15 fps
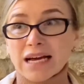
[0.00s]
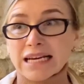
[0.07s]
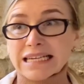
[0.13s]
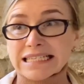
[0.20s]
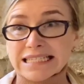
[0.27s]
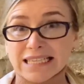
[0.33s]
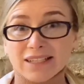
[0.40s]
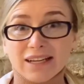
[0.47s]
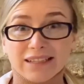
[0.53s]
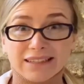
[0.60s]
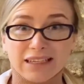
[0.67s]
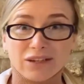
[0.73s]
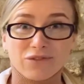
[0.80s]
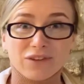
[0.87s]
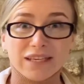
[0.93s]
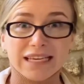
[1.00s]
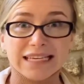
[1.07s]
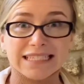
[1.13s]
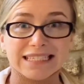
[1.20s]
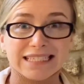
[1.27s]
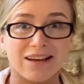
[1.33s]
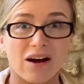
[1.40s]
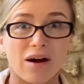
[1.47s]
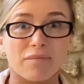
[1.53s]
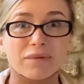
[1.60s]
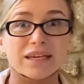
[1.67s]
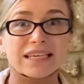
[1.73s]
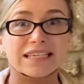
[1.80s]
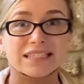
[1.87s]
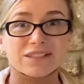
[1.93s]
Салат оливье –
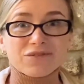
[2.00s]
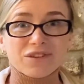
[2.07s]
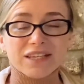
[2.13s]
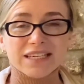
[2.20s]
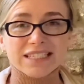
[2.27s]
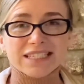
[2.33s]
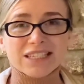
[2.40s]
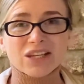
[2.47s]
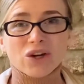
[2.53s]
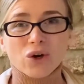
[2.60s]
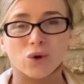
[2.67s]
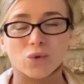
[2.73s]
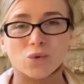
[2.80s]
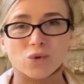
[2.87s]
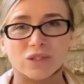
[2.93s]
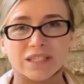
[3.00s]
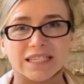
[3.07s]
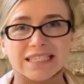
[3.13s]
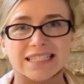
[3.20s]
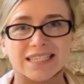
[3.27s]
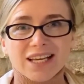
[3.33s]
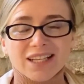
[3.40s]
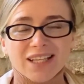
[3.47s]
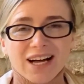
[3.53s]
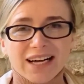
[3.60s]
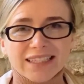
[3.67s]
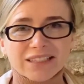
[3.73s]
самый известный русский салат.